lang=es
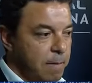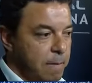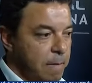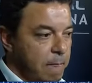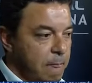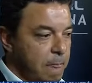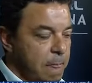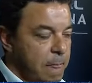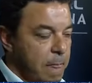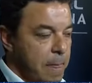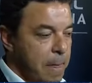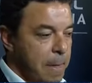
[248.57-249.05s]

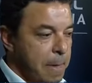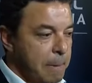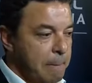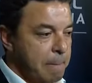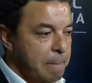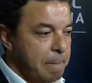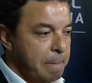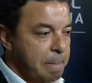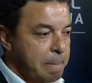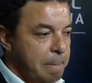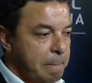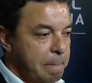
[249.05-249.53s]
Marcelo,
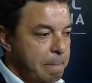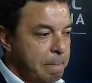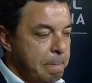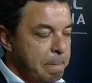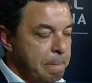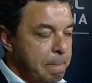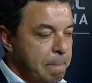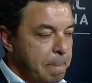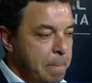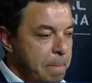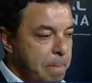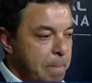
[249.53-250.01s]
¿pensás que el
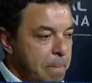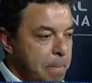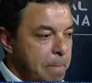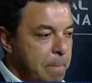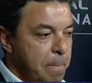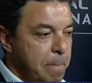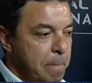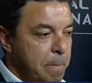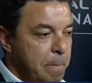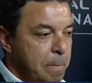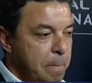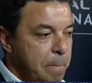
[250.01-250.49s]

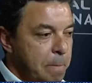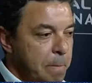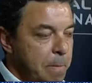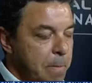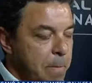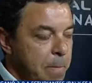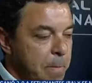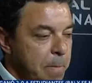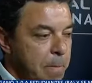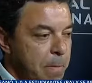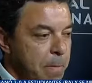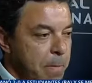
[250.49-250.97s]
calendario, pues
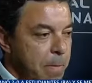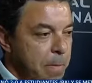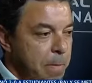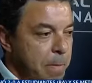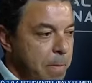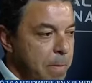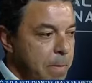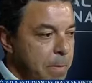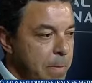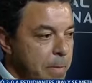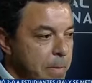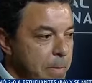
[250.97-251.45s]
juegan el
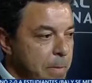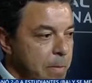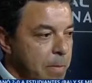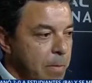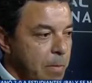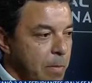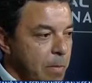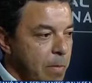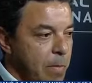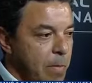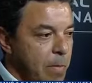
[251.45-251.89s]
23 en Lima,